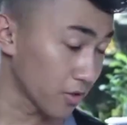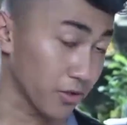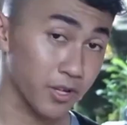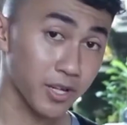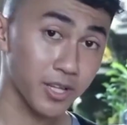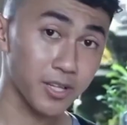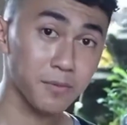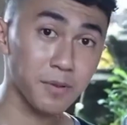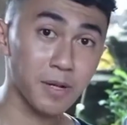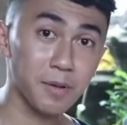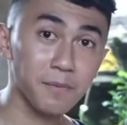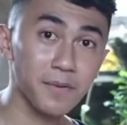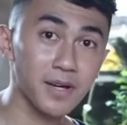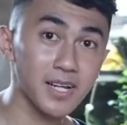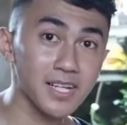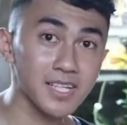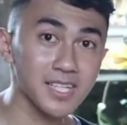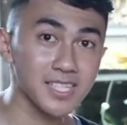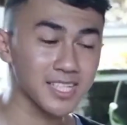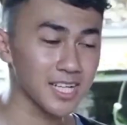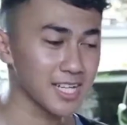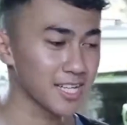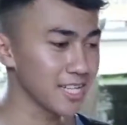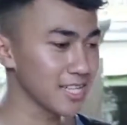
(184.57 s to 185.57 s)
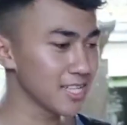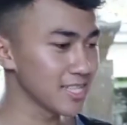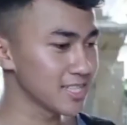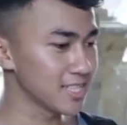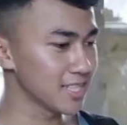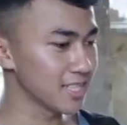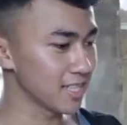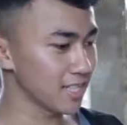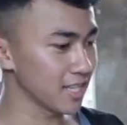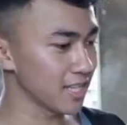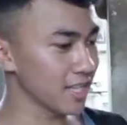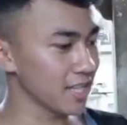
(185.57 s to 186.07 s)
Oke teman-teman, jadi di
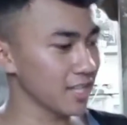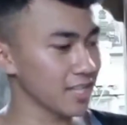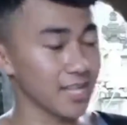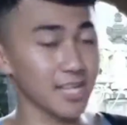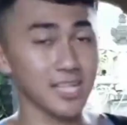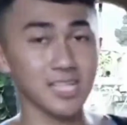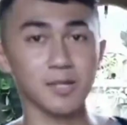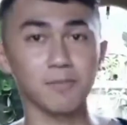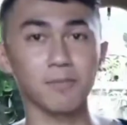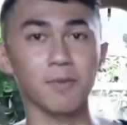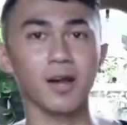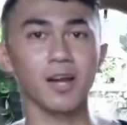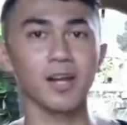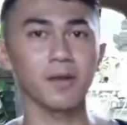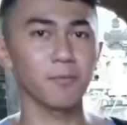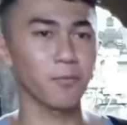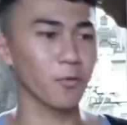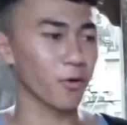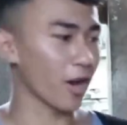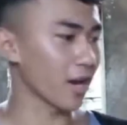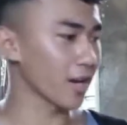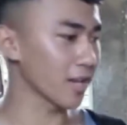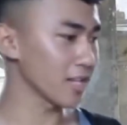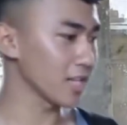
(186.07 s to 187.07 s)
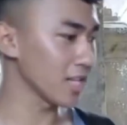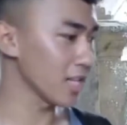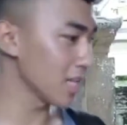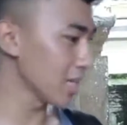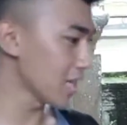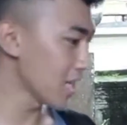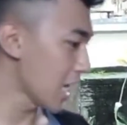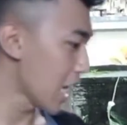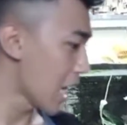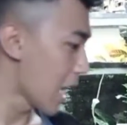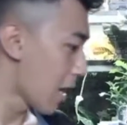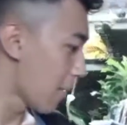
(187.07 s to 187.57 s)
sini di Desa Panglipuran
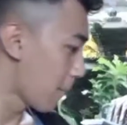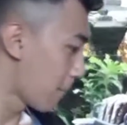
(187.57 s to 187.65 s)
ini